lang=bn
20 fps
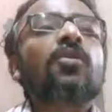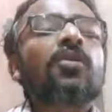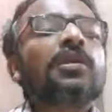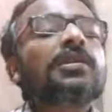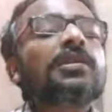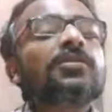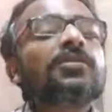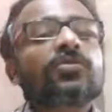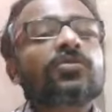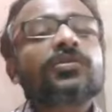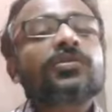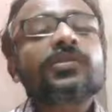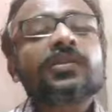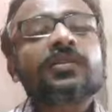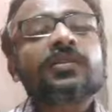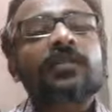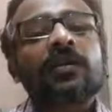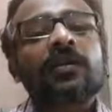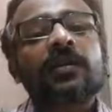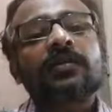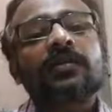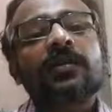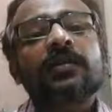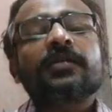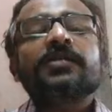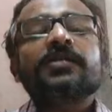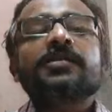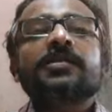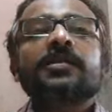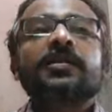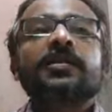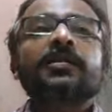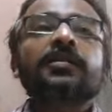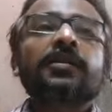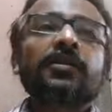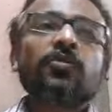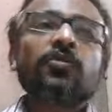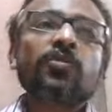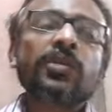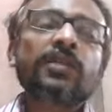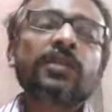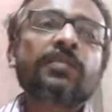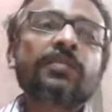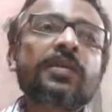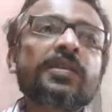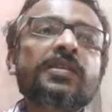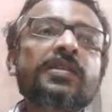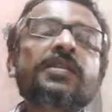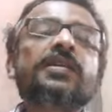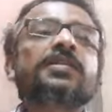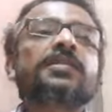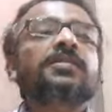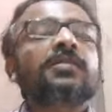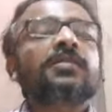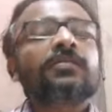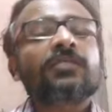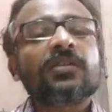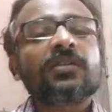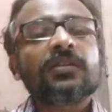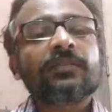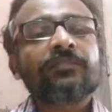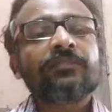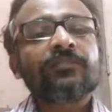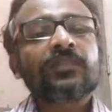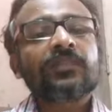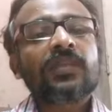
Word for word: অয়েল কন্টেন্ট না থাকে সেটার থেকেও এগ বাইন্ডিং আসতে পারে